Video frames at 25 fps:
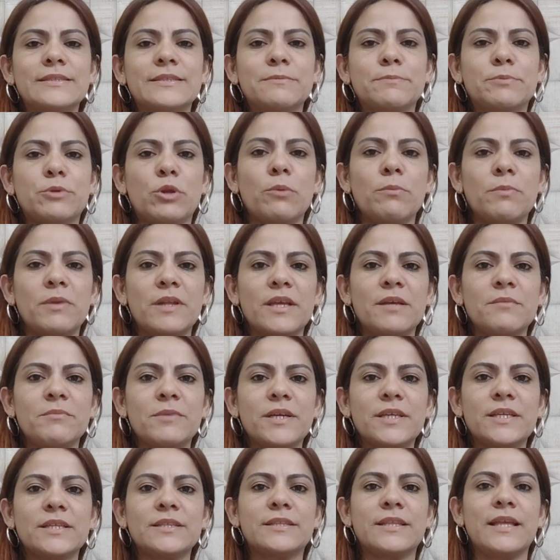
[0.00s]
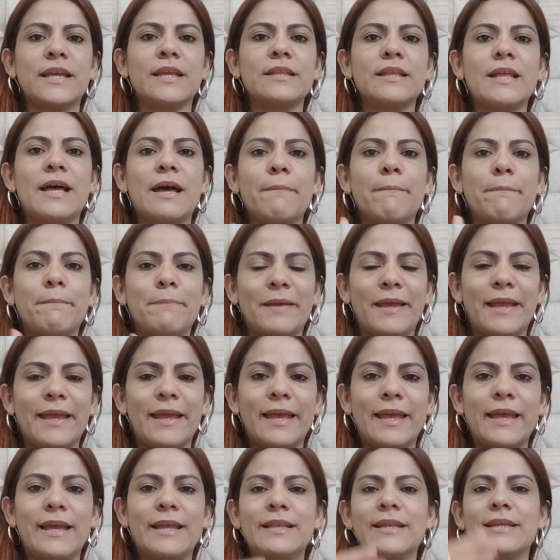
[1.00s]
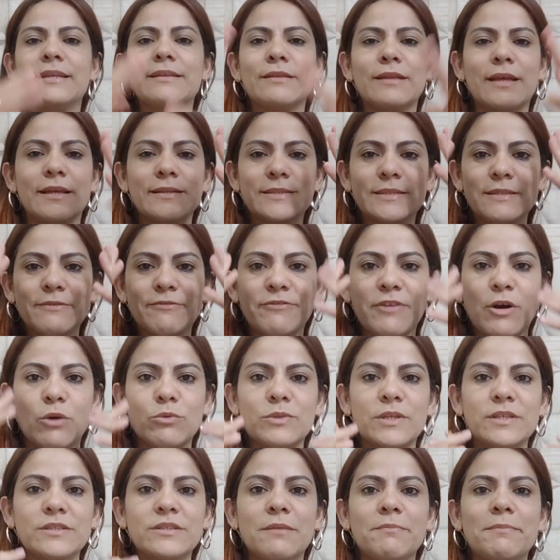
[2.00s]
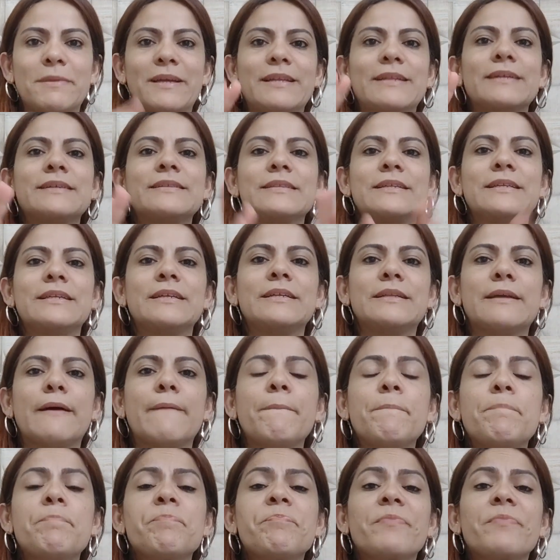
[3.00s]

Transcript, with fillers: Esse problema que tem na pele, essa falta da melanina.